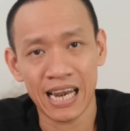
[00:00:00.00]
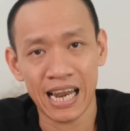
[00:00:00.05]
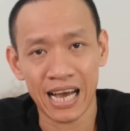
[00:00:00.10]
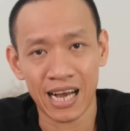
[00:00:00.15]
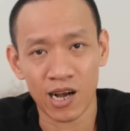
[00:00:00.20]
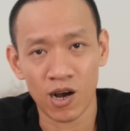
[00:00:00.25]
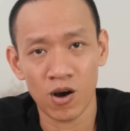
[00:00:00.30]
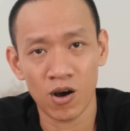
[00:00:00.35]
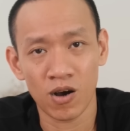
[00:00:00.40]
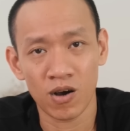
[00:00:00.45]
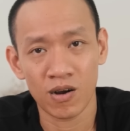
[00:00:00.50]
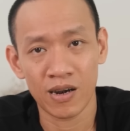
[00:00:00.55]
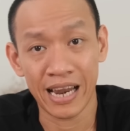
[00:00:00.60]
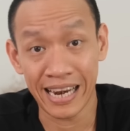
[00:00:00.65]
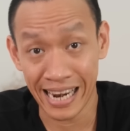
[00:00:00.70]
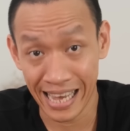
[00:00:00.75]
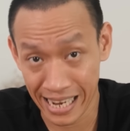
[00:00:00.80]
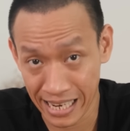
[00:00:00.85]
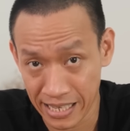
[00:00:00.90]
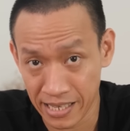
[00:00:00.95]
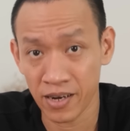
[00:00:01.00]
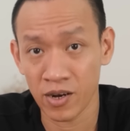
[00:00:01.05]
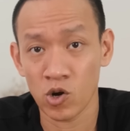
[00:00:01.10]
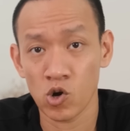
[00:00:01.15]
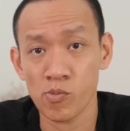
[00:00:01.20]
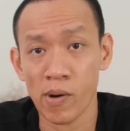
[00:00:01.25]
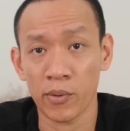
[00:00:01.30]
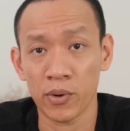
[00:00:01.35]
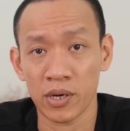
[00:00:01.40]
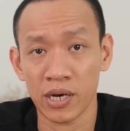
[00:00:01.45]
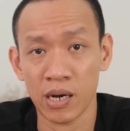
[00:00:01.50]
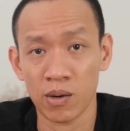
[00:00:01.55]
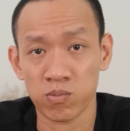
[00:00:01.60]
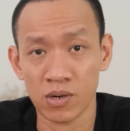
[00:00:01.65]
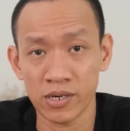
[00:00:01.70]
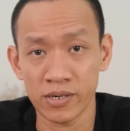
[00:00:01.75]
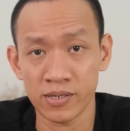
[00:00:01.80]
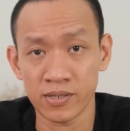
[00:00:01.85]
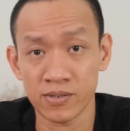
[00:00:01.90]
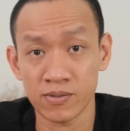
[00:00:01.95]
là con là nạn nhân của bạo lực học
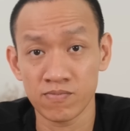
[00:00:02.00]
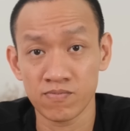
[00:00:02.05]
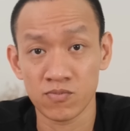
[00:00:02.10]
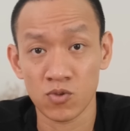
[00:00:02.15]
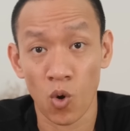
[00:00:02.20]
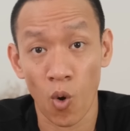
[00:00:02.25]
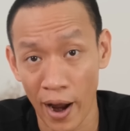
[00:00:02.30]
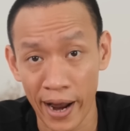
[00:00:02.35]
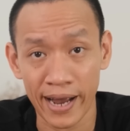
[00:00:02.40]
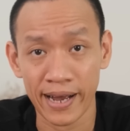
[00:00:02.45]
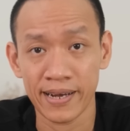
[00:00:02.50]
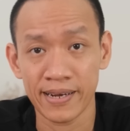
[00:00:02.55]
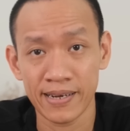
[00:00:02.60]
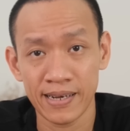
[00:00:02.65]
đường hoặc